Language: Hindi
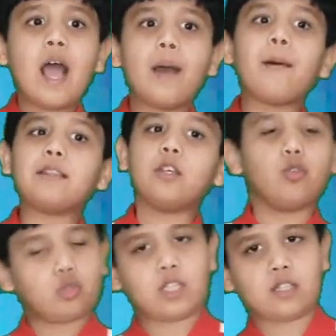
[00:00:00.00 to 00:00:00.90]
अब आती है
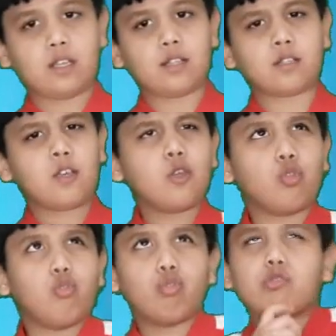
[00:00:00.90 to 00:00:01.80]
दूसरी सीरीज
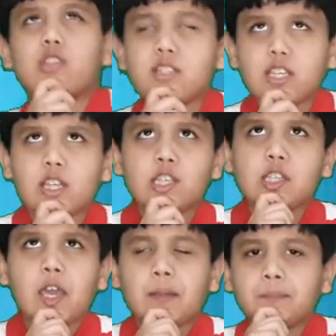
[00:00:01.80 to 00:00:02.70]
दूसरी सीरीज
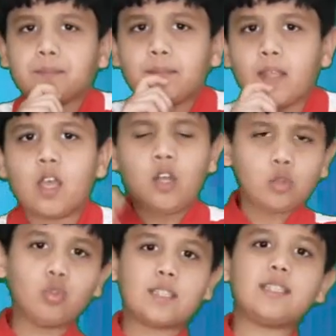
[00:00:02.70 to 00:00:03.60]
क्या है
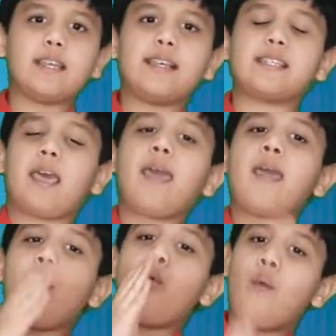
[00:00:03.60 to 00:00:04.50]
दूसरी सीरीज है
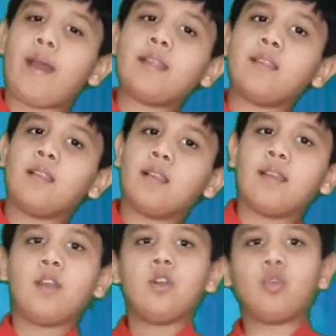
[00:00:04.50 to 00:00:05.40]
वन
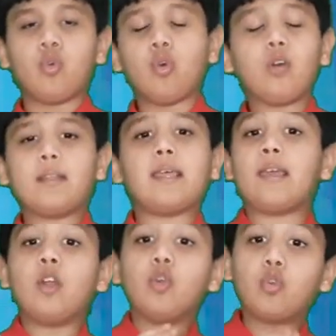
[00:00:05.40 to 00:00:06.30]
टू नहीं
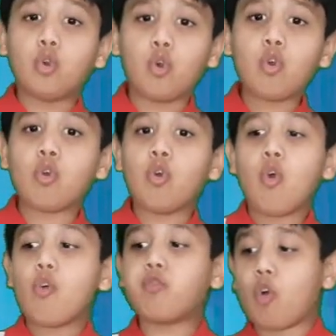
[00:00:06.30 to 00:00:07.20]
टू
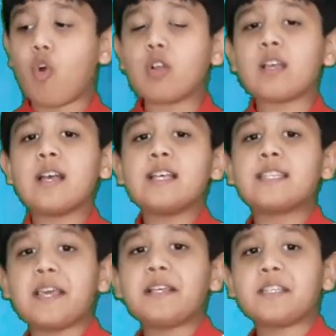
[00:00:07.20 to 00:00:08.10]
फोर
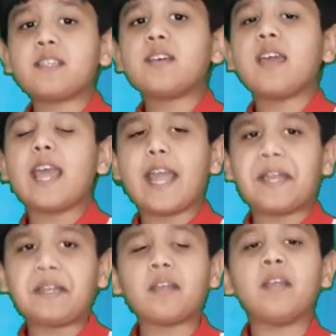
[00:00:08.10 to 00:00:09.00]
सिक्स
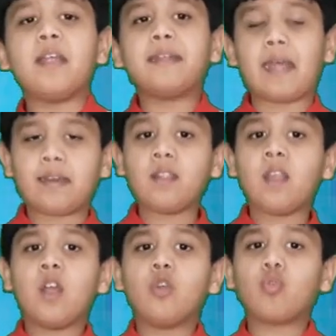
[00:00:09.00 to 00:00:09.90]
एट टेन
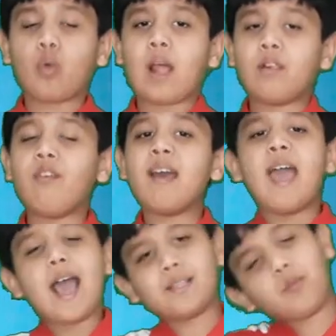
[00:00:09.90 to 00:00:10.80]
ट्वेल्व
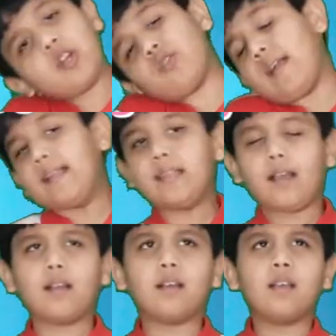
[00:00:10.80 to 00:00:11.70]
ऐसे पूरा ट्वेंटी
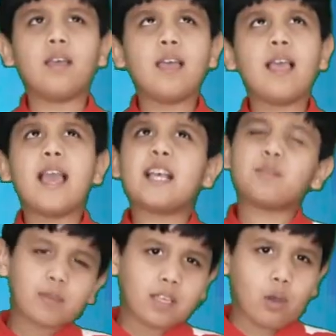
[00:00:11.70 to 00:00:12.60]
तक
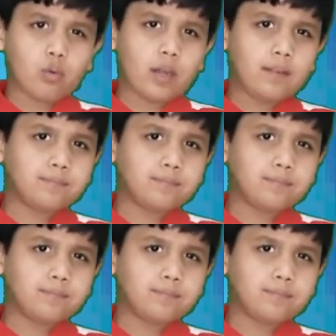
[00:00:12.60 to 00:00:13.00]
इसमें क्या हुआ